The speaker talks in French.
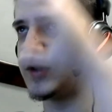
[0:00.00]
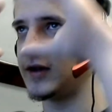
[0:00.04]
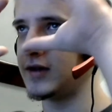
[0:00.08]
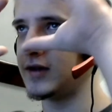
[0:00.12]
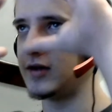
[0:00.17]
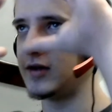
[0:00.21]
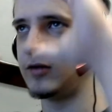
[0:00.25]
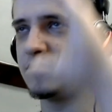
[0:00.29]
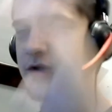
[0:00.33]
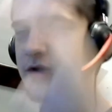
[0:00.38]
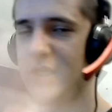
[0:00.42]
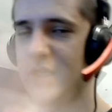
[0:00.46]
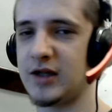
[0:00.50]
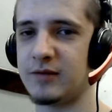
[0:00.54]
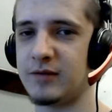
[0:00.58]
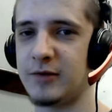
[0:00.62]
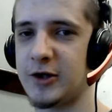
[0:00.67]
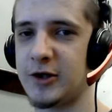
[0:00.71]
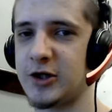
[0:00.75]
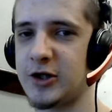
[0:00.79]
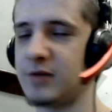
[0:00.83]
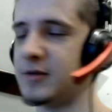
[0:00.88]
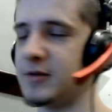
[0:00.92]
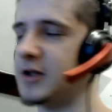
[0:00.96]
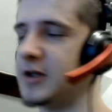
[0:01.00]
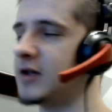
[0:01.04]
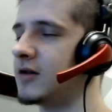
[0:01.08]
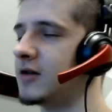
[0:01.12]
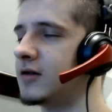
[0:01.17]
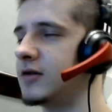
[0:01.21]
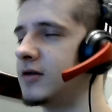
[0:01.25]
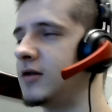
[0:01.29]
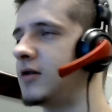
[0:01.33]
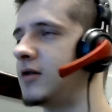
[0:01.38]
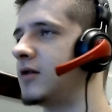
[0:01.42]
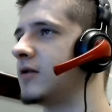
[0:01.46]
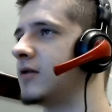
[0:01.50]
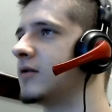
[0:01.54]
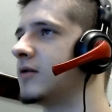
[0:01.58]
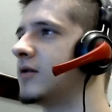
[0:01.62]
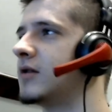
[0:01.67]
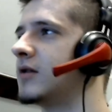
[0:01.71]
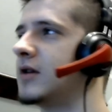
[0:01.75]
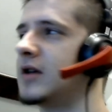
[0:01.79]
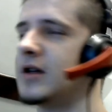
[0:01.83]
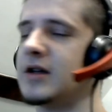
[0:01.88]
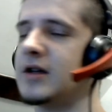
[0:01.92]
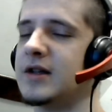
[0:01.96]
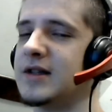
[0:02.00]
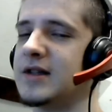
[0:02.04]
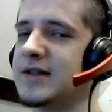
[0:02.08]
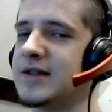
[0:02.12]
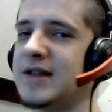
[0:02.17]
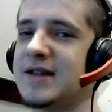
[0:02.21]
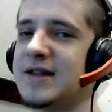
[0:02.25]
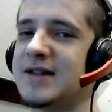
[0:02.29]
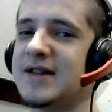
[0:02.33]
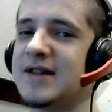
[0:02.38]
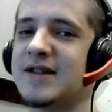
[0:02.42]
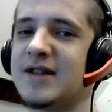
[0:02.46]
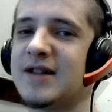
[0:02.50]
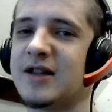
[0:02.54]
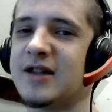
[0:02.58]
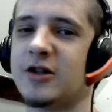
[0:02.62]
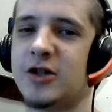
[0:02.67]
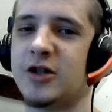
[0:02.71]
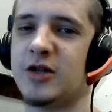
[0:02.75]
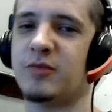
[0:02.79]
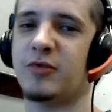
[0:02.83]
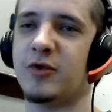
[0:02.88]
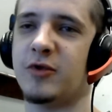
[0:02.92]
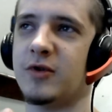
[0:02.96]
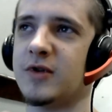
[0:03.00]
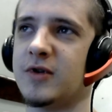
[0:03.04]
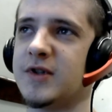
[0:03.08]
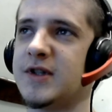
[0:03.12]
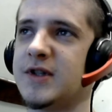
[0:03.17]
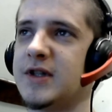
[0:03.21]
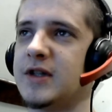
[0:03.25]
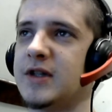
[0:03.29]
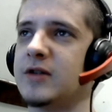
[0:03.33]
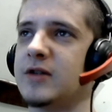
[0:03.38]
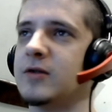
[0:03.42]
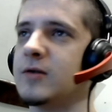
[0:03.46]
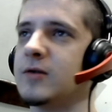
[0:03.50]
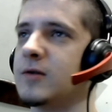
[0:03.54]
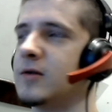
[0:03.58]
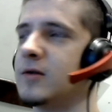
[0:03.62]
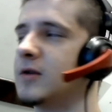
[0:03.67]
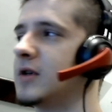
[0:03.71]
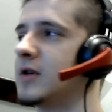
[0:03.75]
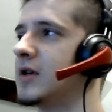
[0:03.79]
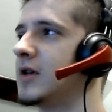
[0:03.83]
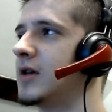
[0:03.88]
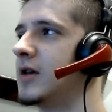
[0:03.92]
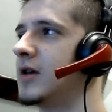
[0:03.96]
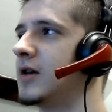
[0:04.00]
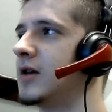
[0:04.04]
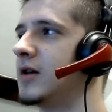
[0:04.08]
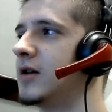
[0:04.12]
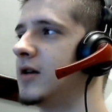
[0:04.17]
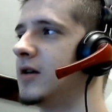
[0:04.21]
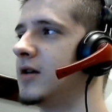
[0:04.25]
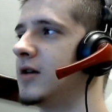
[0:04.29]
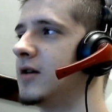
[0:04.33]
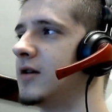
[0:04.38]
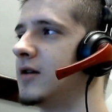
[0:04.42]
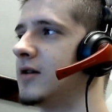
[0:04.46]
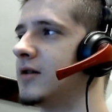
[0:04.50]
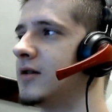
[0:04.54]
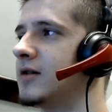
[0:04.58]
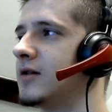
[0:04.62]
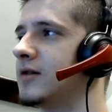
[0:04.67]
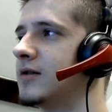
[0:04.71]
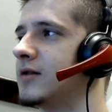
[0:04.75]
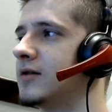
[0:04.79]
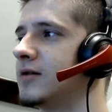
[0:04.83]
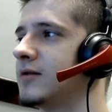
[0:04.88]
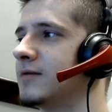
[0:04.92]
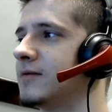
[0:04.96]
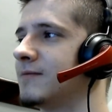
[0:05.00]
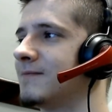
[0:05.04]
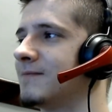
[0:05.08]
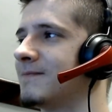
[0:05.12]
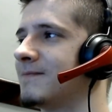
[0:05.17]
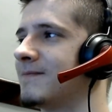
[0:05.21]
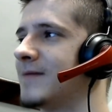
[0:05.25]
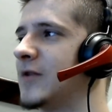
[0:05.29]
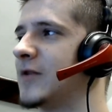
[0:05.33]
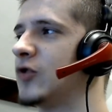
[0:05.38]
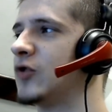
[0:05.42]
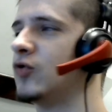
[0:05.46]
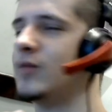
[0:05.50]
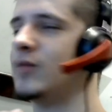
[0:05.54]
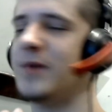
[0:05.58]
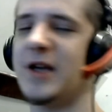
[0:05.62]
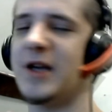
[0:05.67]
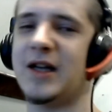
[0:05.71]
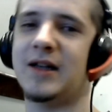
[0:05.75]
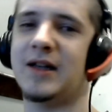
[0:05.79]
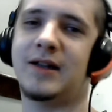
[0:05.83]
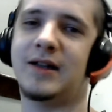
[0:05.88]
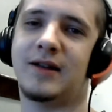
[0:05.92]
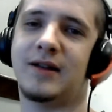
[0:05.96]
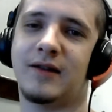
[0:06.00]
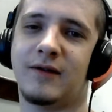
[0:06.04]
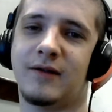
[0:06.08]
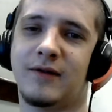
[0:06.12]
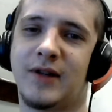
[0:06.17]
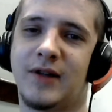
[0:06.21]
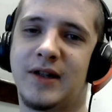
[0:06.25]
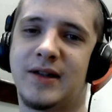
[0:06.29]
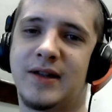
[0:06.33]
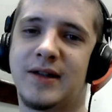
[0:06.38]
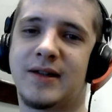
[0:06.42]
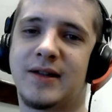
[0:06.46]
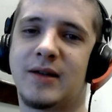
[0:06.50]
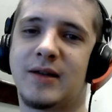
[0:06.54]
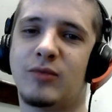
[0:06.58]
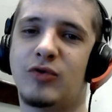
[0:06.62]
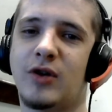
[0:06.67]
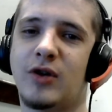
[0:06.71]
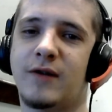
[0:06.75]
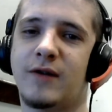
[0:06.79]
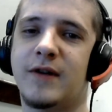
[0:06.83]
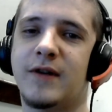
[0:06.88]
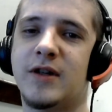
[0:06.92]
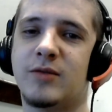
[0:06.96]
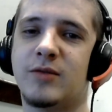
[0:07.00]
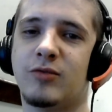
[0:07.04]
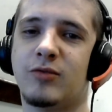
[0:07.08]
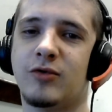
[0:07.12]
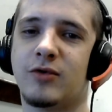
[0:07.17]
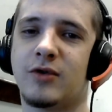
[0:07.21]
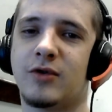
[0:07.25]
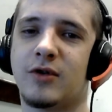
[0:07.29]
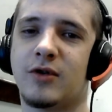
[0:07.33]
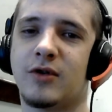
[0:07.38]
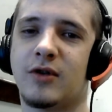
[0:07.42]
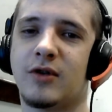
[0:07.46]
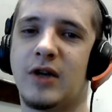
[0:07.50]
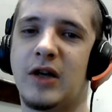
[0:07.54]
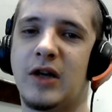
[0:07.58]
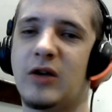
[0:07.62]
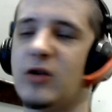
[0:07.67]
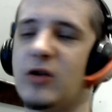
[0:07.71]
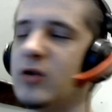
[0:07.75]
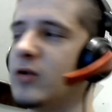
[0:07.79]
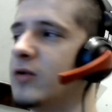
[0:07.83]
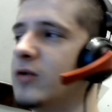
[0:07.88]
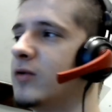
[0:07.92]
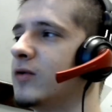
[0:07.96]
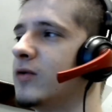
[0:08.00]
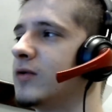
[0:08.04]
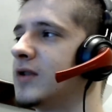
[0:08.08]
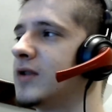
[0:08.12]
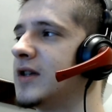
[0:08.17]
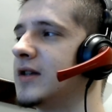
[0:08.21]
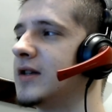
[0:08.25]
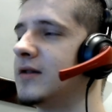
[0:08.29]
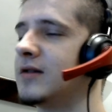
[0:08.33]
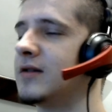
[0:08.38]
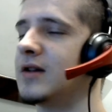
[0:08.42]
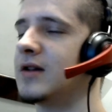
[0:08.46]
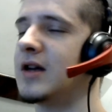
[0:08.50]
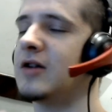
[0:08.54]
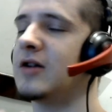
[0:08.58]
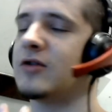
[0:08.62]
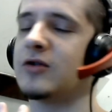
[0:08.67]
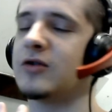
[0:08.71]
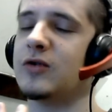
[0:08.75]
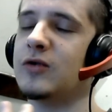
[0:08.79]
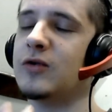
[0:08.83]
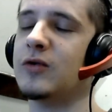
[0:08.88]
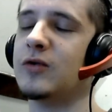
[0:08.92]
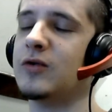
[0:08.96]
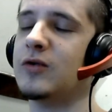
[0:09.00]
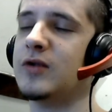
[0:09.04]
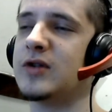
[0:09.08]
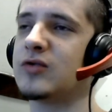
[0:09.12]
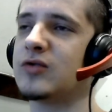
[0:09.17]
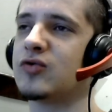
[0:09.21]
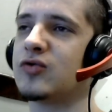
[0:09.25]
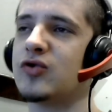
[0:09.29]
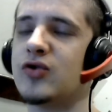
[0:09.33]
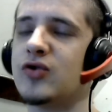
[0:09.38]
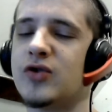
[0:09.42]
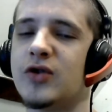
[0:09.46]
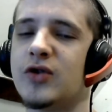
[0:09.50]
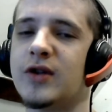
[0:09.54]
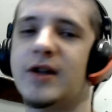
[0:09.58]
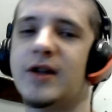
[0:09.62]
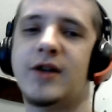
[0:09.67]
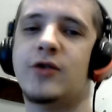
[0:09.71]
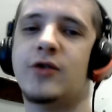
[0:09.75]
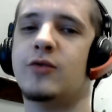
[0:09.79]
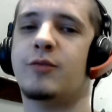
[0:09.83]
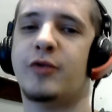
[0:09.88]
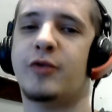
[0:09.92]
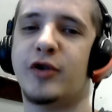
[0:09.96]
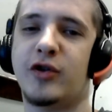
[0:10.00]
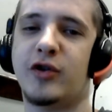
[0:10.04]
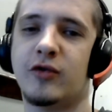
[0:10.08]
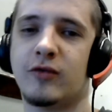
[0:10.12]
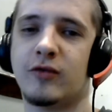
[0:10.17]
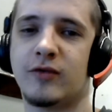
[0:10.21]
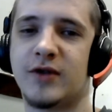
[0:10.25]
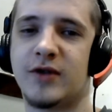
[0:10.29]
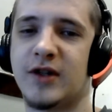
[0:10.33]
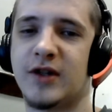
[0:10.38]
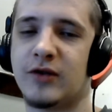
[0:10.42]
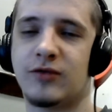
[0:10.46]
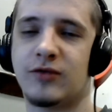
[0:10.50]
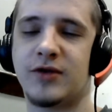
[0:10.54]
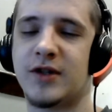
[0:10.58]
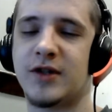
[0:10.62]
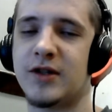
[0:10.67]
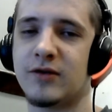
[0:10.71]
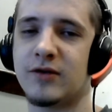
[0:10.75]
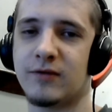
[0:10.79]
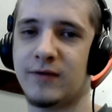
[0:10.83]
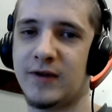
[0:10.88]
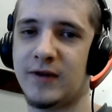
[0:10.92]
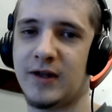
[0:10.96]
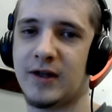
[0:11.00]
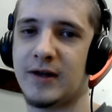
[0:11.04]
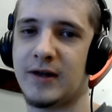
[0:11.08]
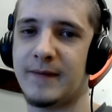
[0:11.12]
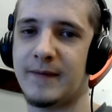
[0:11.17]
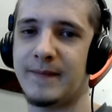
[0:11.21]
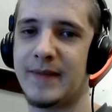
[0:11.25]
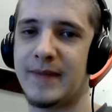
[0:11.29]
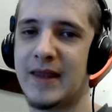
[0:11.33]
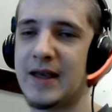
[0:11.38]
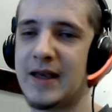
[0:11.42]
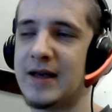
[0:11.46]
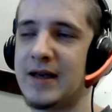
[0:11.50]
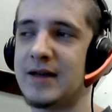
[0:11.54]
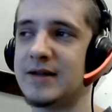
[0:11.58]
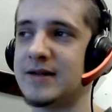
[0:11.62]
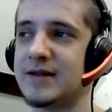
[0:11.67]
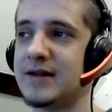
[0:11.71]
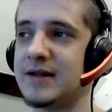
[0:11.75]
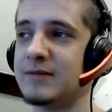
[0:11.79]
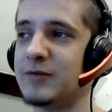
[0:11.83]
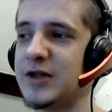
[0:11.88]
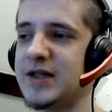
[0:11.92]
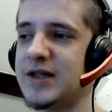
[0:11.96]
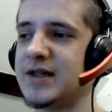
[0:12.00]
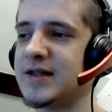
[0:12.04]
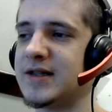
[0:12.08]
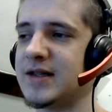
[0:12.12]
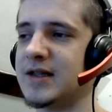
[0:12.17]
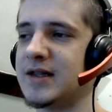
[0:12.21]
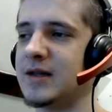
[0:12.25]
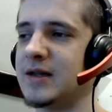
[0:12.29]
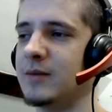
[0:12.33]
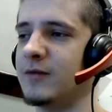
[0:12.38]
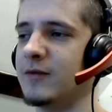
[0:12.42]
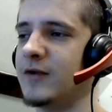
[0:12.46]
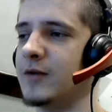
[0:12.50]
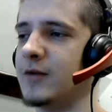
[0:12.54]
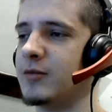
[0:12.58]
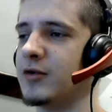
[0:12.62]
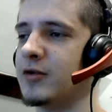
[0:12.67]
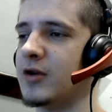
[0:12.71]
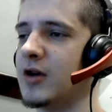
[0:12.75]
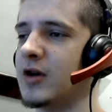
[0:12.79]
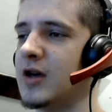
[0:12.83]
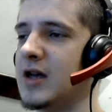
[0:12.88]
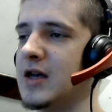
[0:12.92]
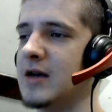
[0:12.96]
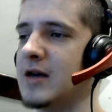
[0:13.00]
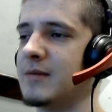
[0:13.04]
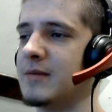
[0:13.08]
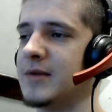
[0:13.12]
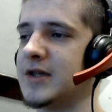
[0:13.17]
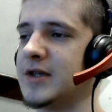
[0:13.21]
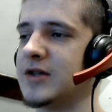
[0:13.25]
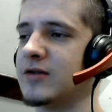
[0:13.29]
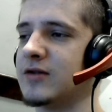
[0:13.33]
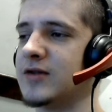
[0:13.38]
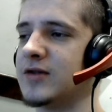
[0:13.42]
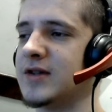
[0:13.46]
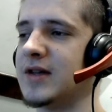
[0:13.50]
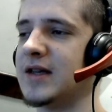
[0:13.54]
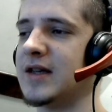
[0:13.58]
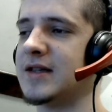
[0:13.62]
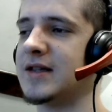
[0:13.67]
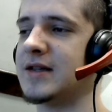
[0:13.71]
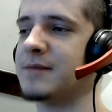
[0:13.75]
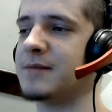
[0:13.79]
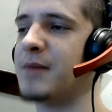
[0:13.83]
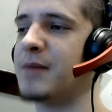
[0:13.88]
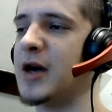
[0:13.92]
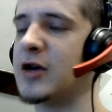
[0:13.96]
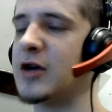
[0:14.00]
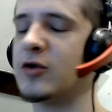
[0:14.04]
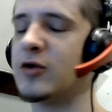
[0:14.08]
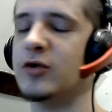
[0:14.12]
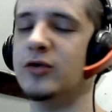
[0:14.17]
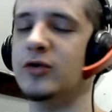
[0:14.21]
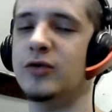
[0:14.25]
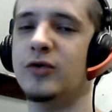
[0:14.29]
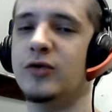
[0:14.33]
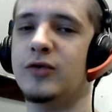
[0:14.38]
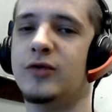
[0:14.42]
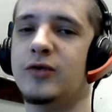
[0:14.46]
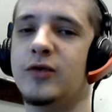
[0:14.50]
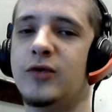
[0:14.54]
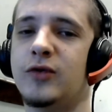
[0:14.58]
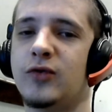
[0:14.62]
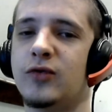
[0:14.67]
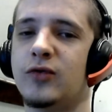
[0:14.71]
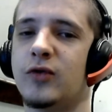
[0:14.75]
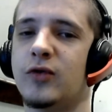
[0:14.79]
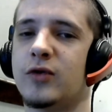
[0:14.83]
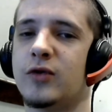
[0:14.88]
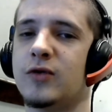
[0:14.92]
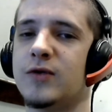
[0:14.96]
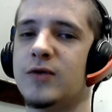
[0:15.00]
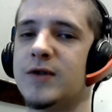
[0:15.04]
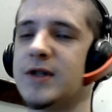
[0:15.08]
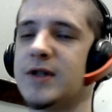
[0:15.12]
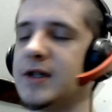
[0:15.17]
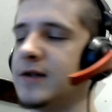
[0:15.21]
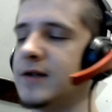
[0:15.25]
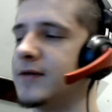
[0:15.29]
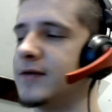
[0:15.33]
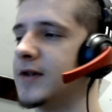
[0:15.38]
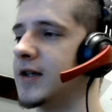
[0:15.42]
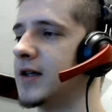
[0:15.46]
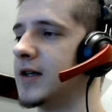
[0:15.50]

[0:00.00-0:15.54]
des lunettes, machin. Mais non, non, ça, c'est ça que j'ai peur, c'est que euh, tout le mérite va être attribué à Facebook, alors, eux, alors que eux, ils ont juste donné du pognon. C'est tout ce qu'ils ont fait. c'est Moi, c'est ça qui me fait peur. Parce que c'est vrai que c'est pas connu du tout l'Oculus Rift.